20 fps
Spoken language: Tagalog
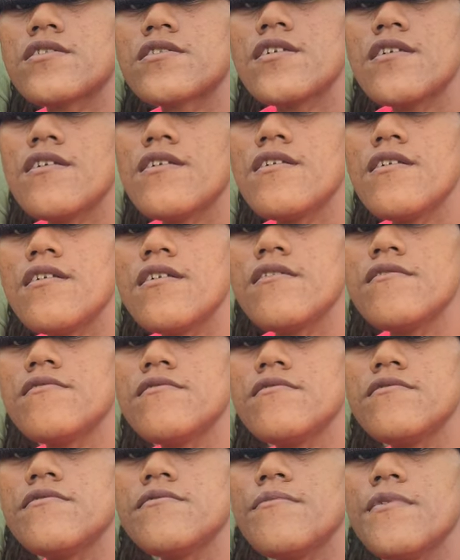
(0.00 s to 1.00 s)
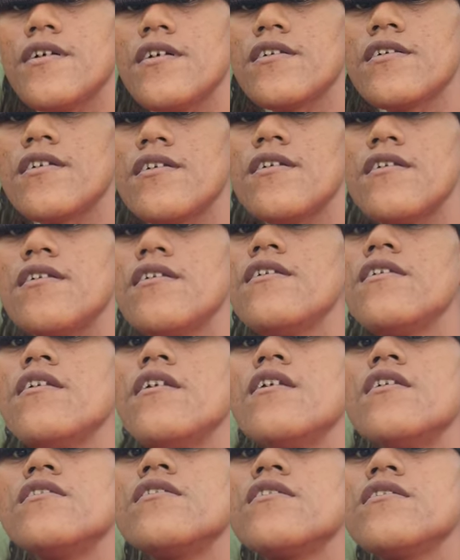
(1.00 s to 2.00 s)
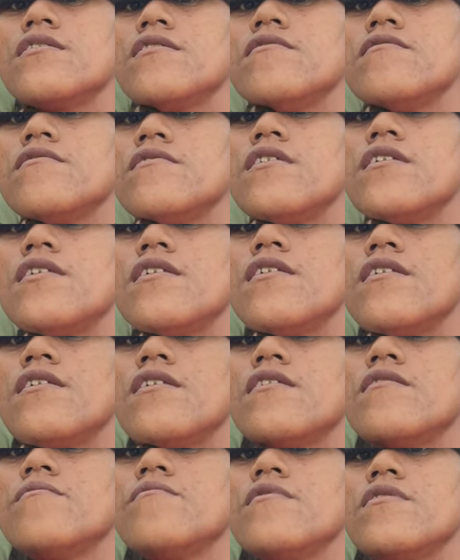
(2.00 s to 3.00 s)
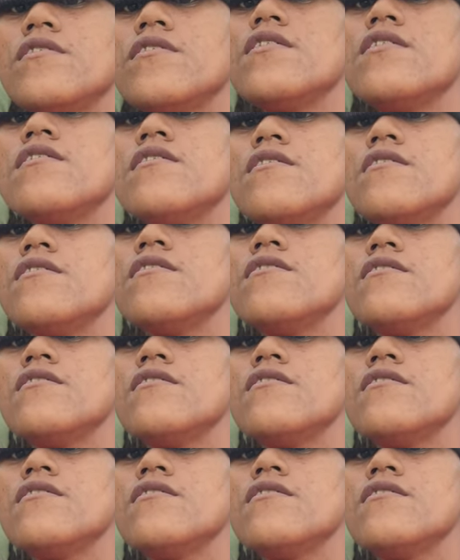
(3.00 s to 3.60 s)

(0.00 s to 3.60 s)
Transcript: sa umaga Ngayon na amoy na